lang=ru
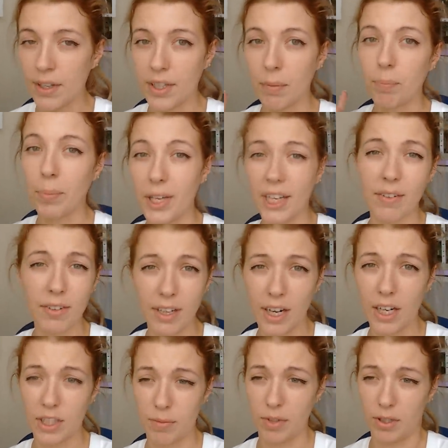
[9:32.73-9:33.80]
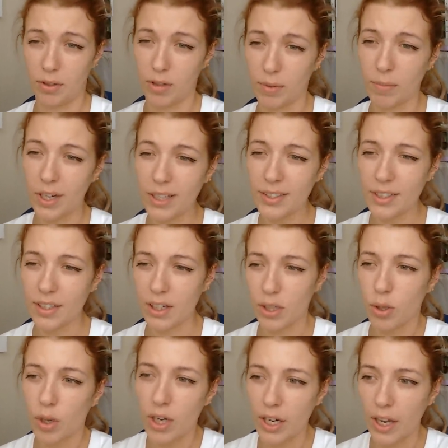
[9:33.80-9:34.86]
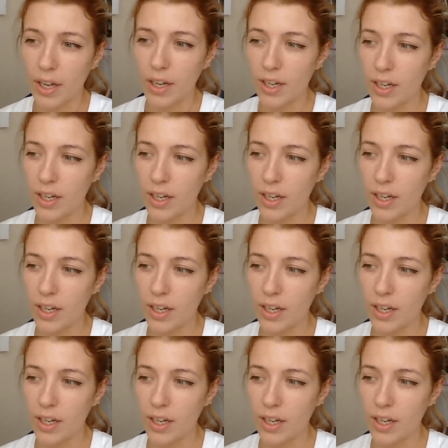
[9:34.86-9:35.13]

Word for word: Это первый раз у меня такой мастер, который